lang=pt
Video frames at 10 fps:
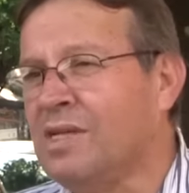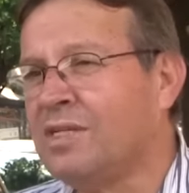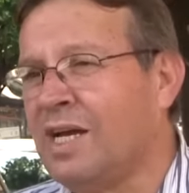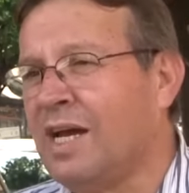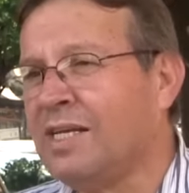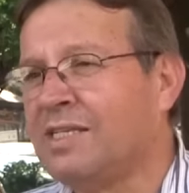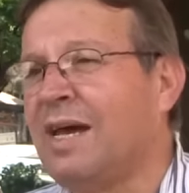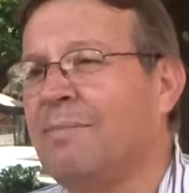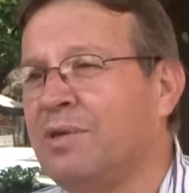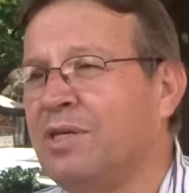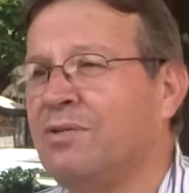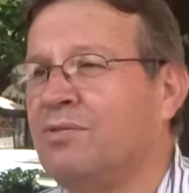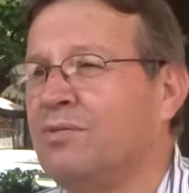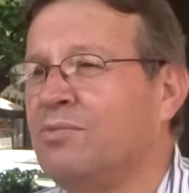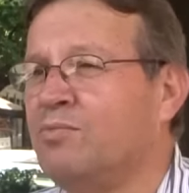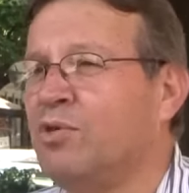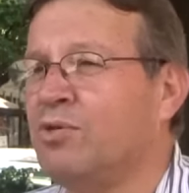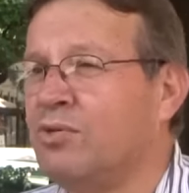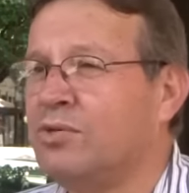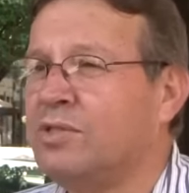já sabido por
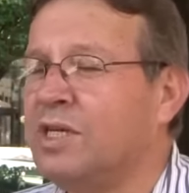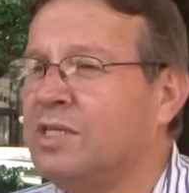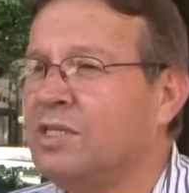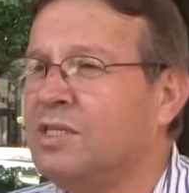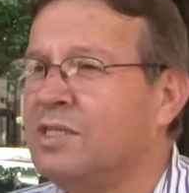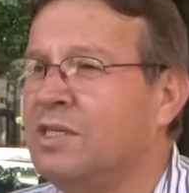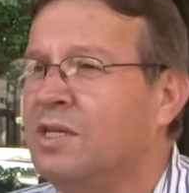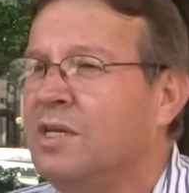todos os cientistas,